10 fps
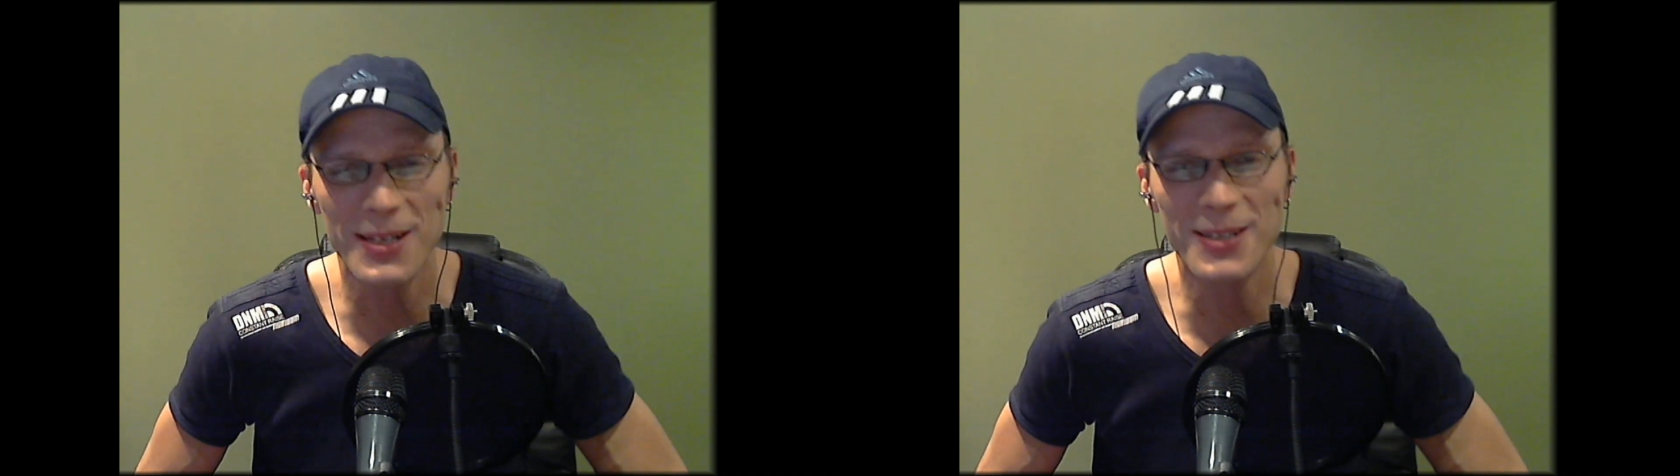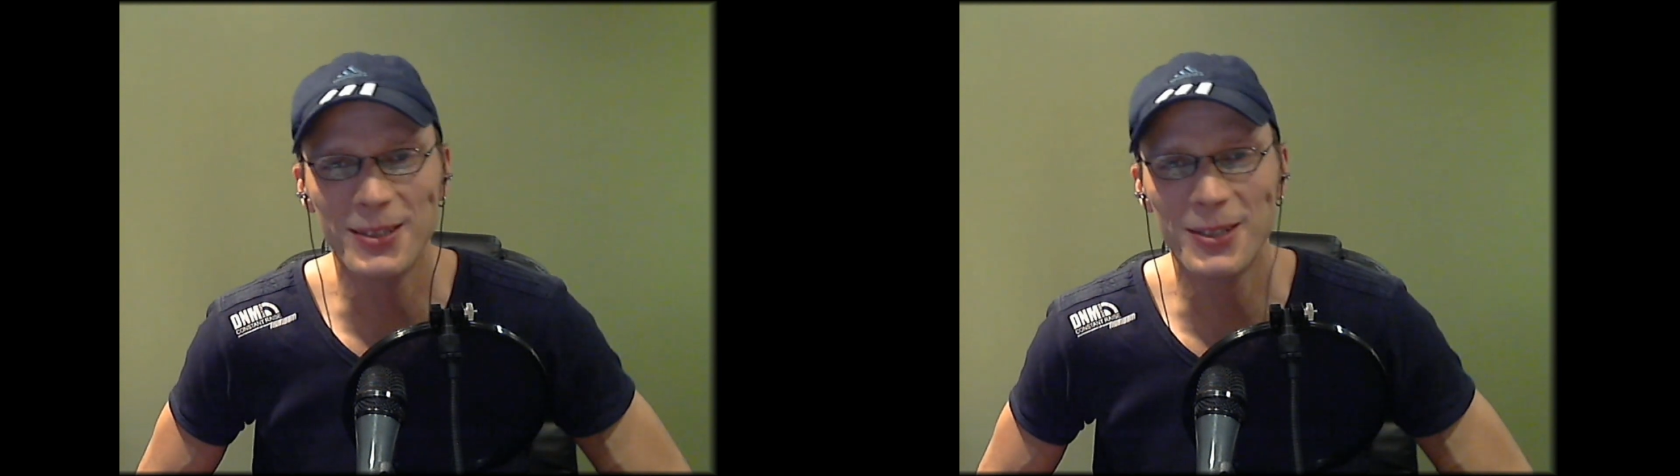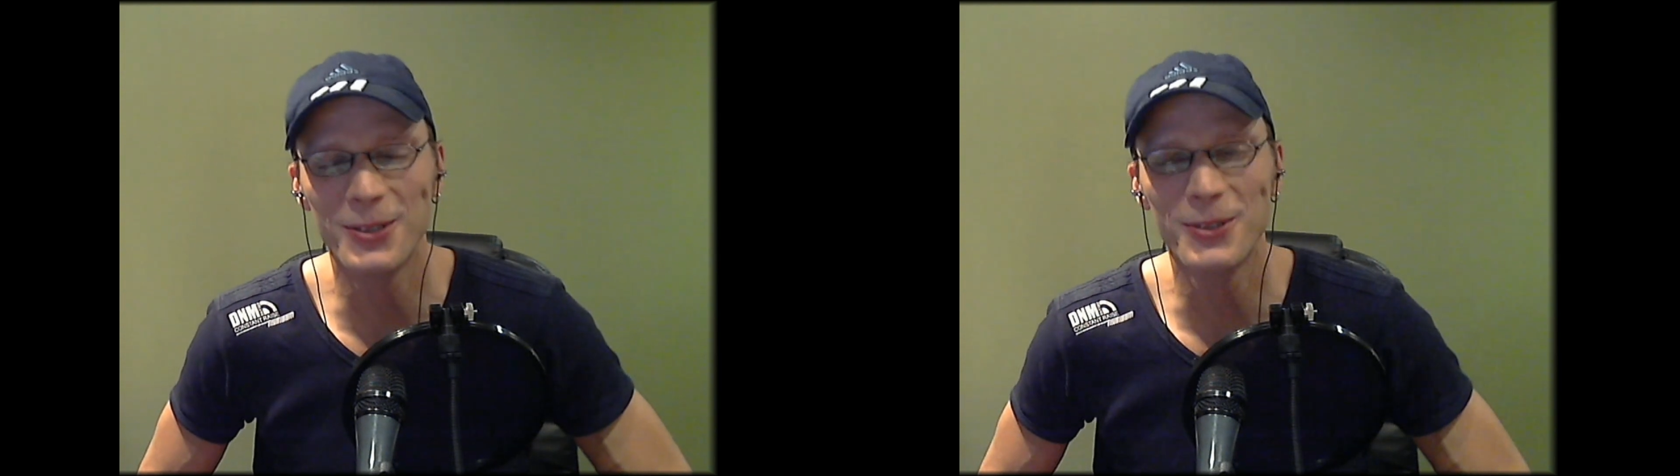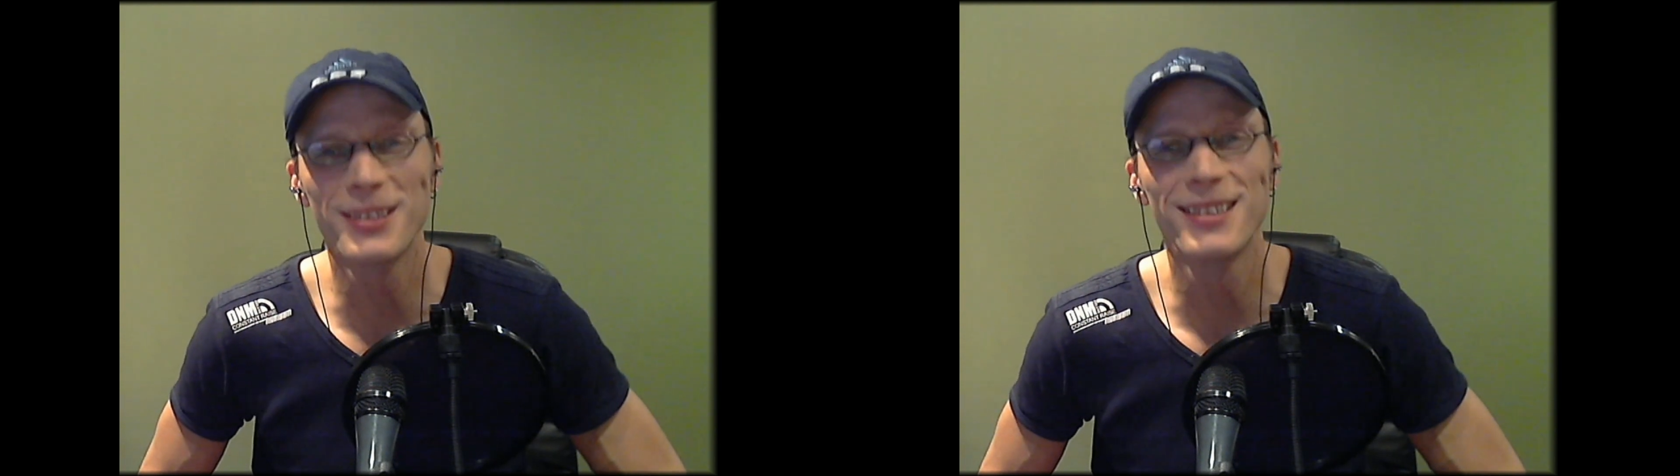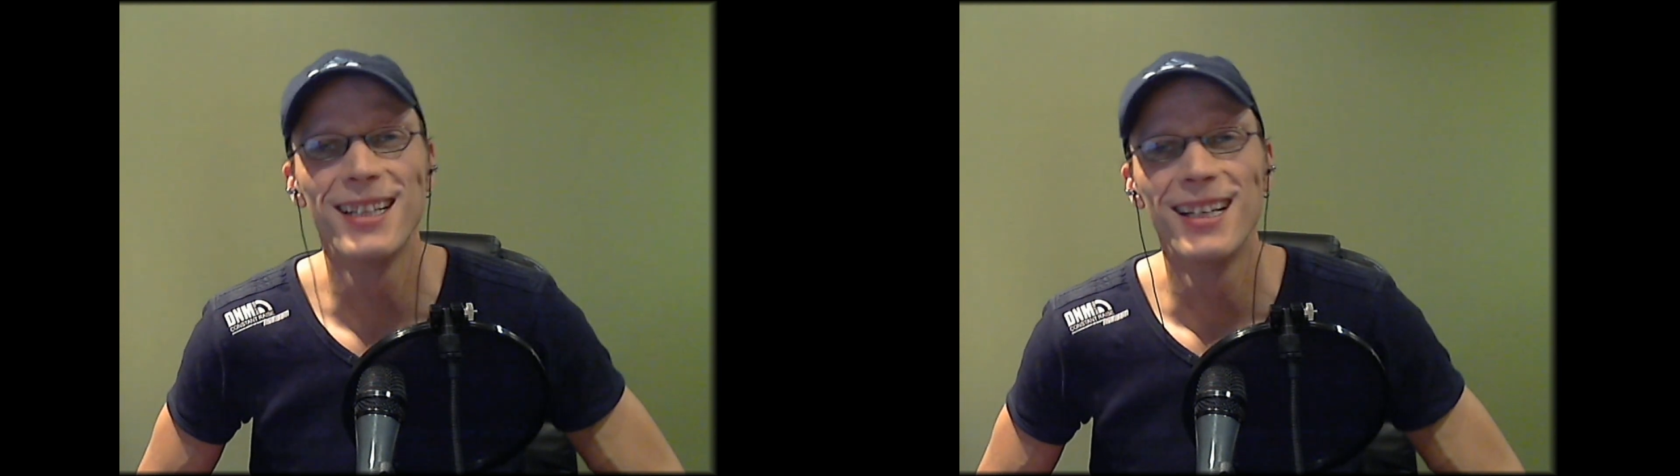anguckt
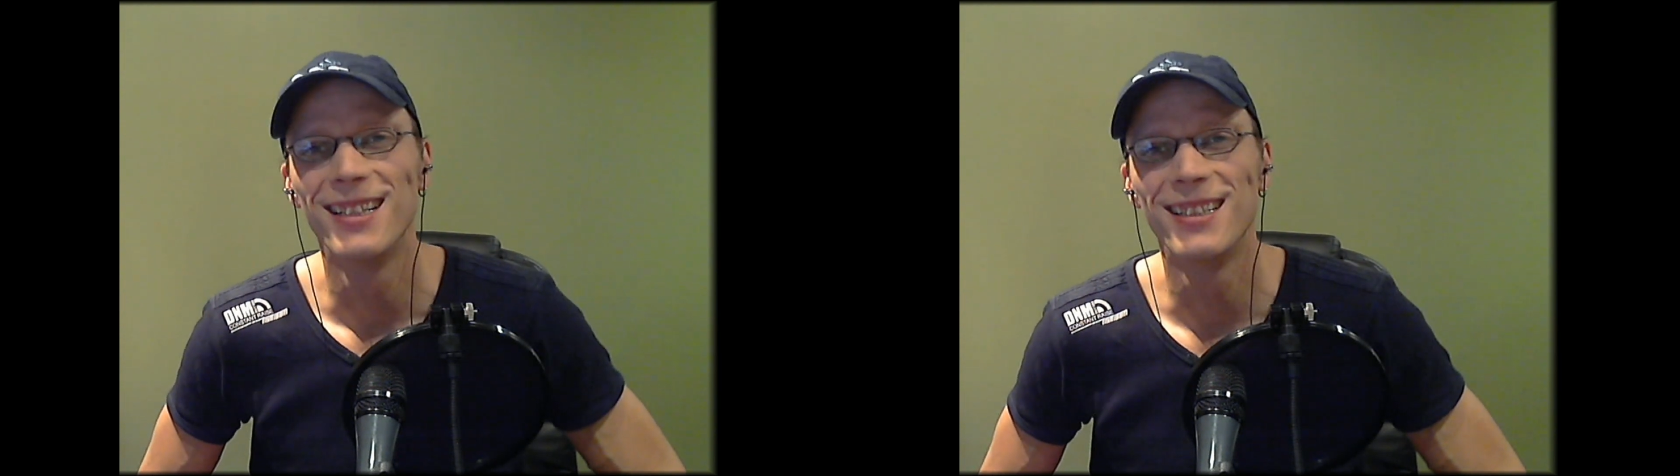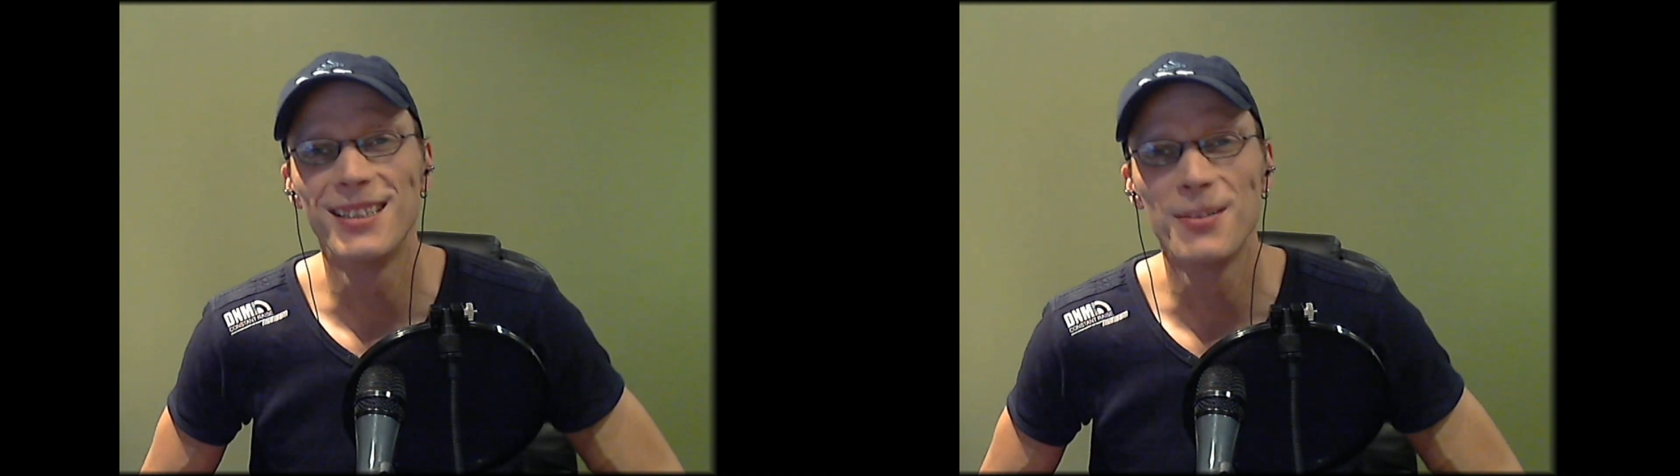äh,